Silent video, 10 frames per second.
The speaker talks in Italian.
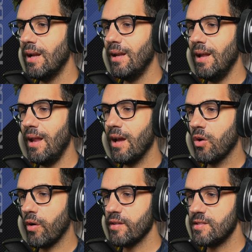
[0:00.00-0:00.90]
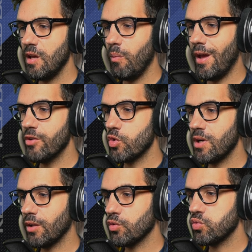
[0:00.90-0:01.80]
l'elenco che segue è
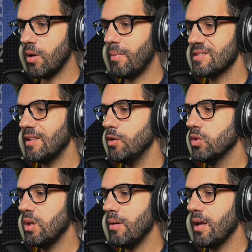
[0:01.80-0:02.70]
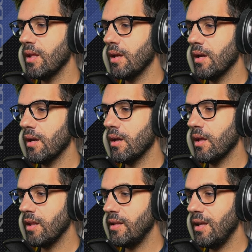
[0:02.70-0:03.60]
aggiornato sulla base degli ultimi
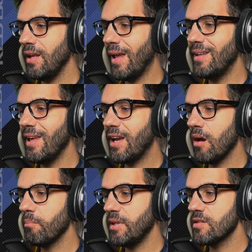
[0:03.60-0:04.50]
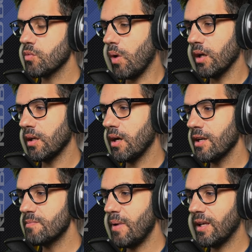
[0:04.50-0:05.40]
eh, ritiri e dei cambi di squadra,
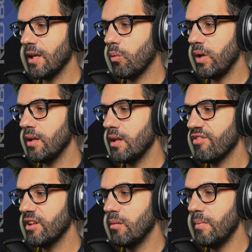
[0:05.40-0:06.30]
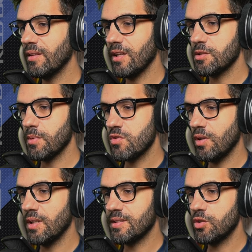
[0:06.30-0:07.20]
rispecchia quindi fedelmente la
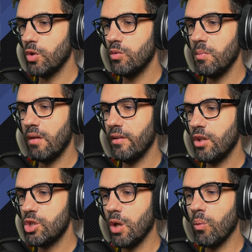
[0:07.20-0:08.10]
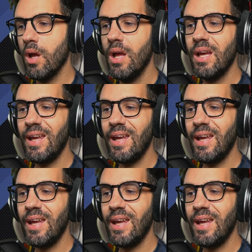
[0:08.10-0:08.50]
situazione della stagione 2025.